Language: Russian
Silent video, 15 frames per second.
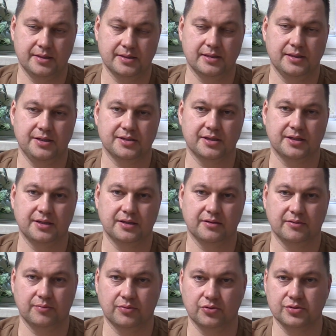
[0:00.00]
Если есть
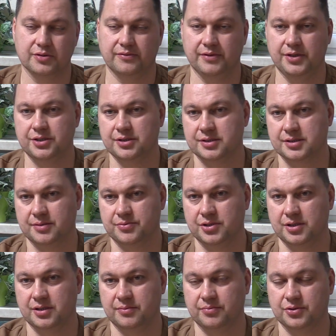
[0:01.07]
какие-то вопросы в личное
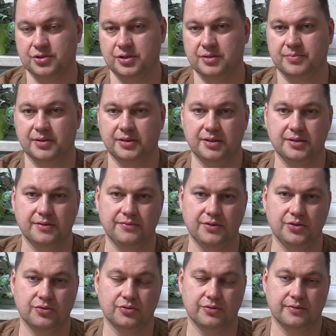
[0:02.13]
сообщение, пишите под этим
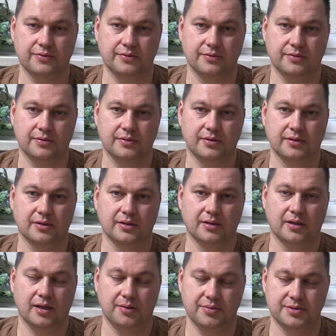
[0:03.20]
видео.
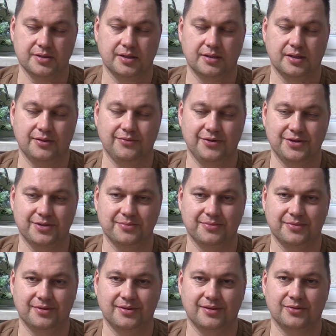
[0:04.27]
Обязательно ответим.
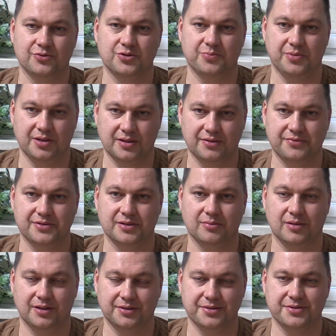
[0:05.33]
Успехов,
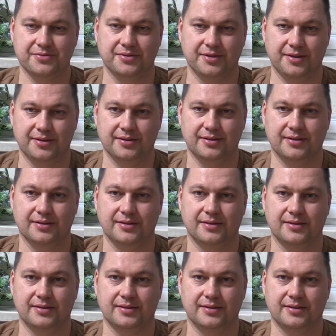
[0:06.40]
всех благ, до свидания.